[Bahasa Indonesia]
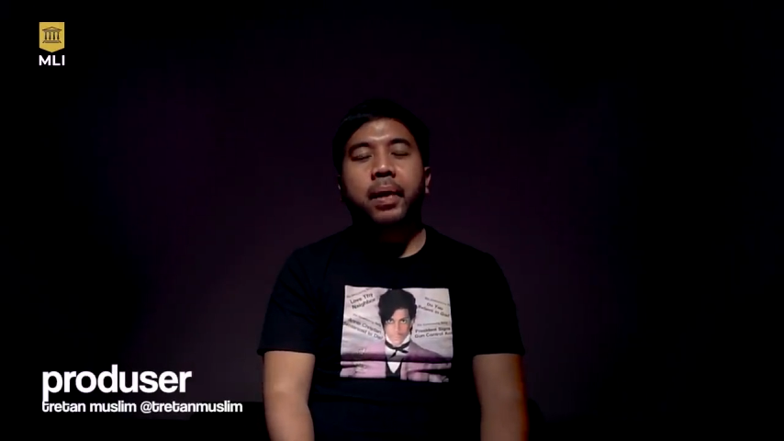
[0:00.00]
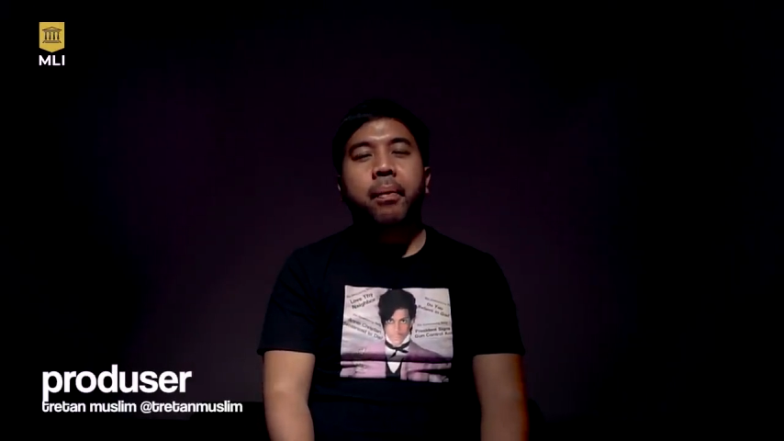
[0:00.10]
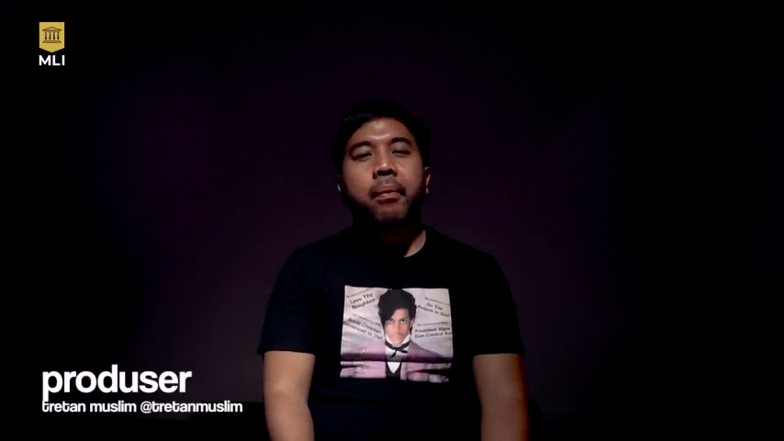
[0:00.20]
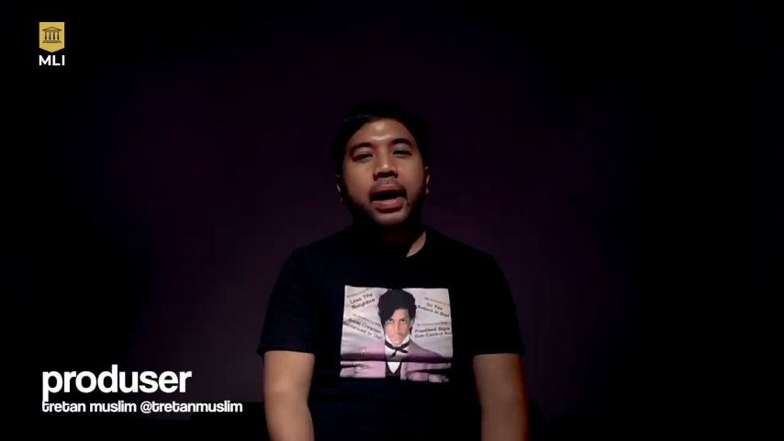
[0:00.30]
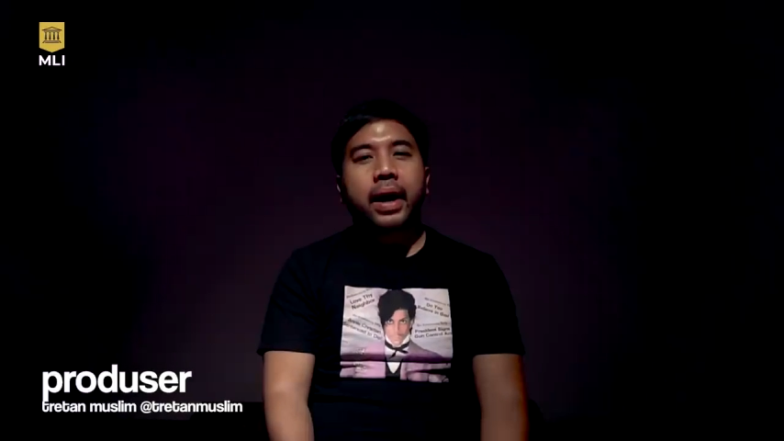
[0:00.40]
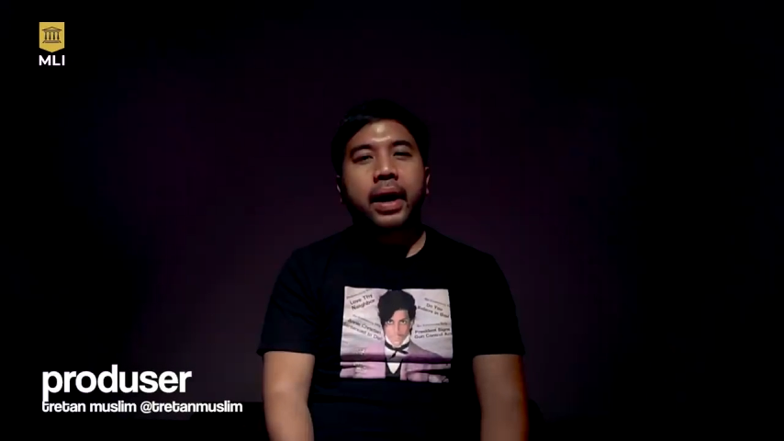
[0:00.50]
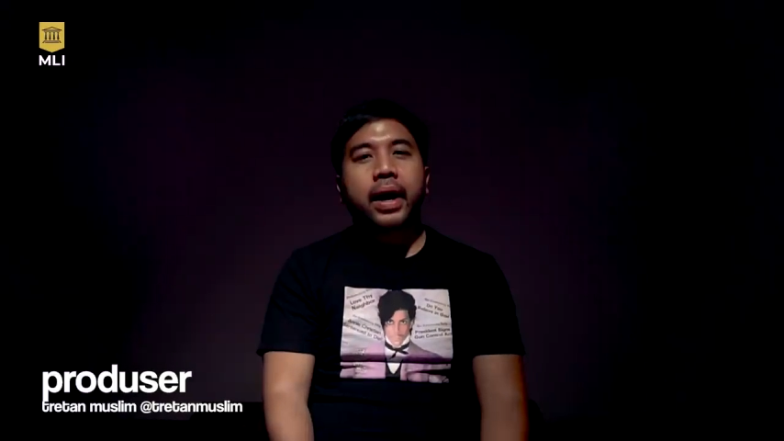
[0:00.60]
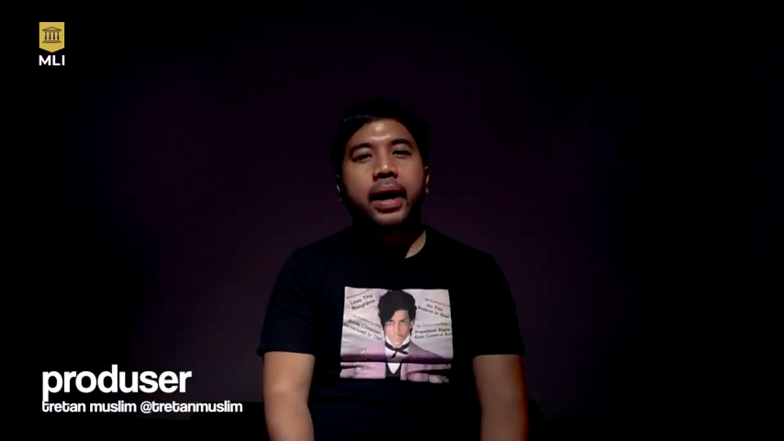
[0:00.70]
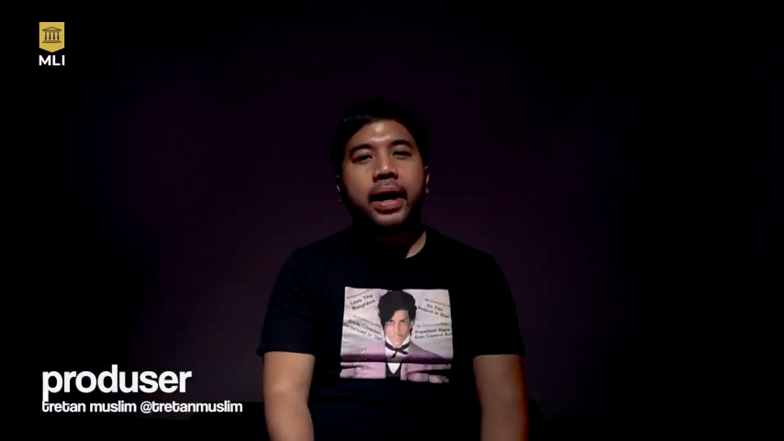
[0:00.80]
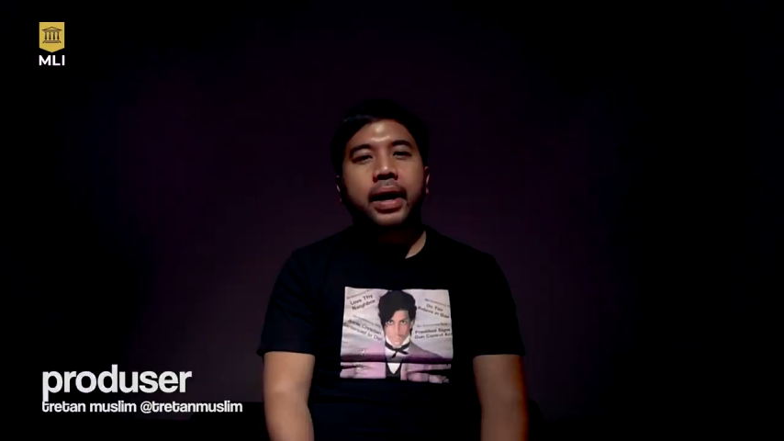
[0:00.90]

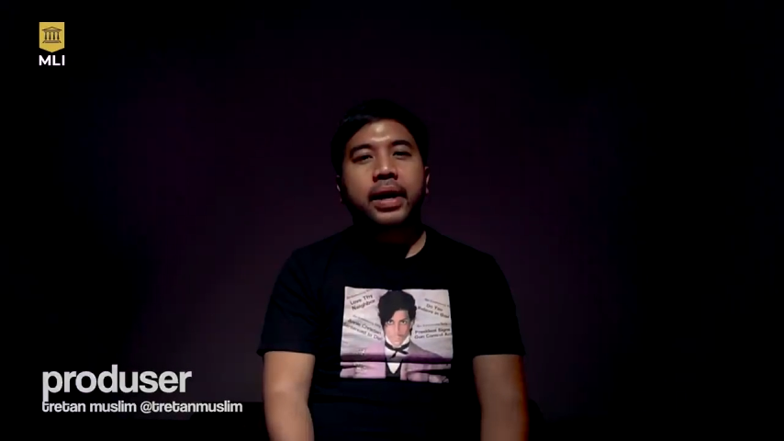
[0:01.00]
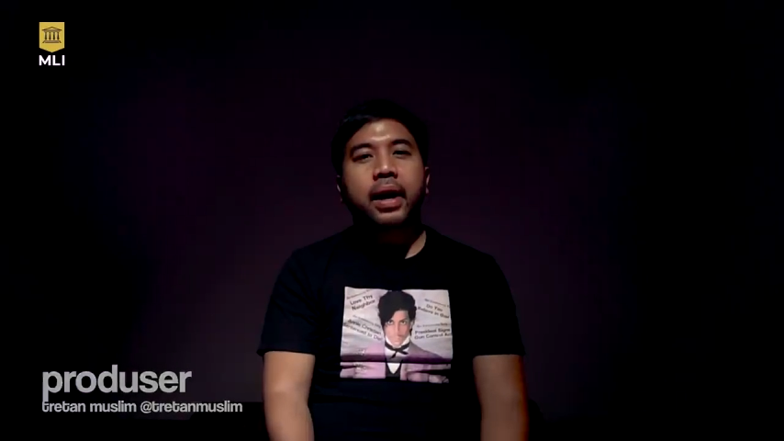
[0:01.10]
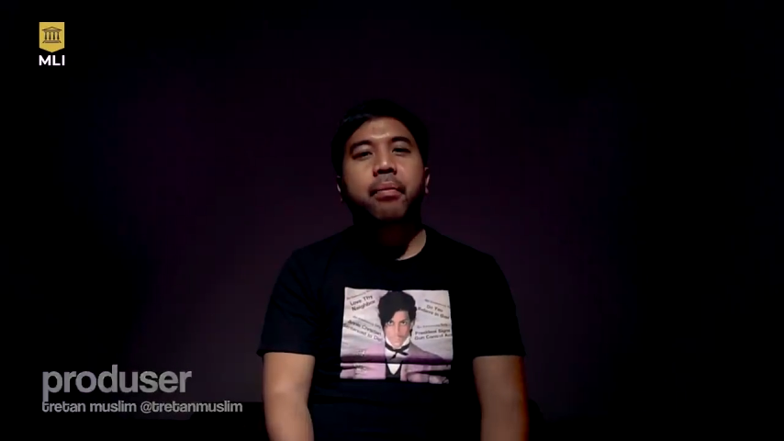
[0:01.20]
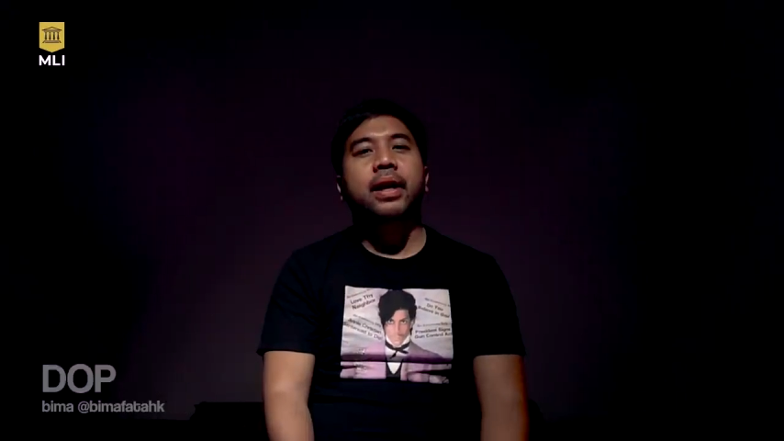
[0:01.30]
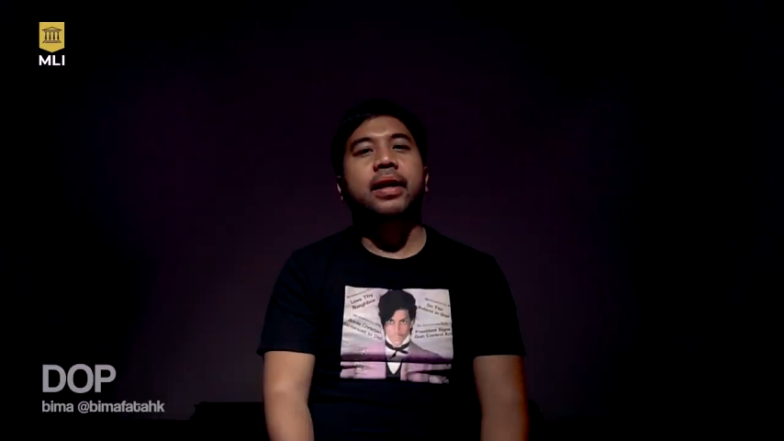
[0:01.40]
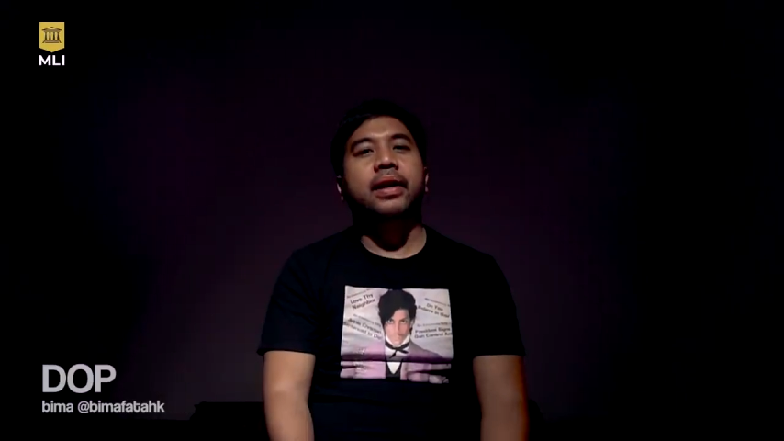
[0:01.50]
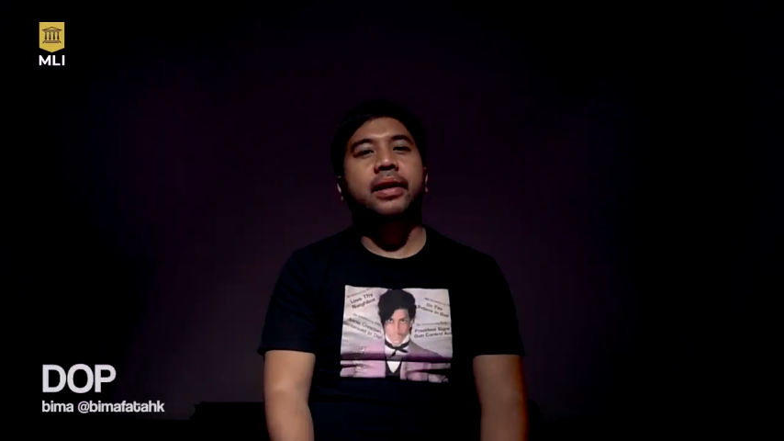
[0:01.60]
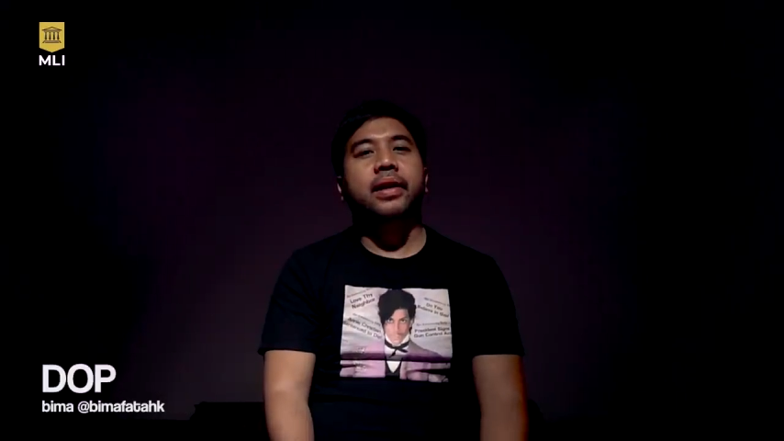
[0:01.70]
lembaga yang dia pilih.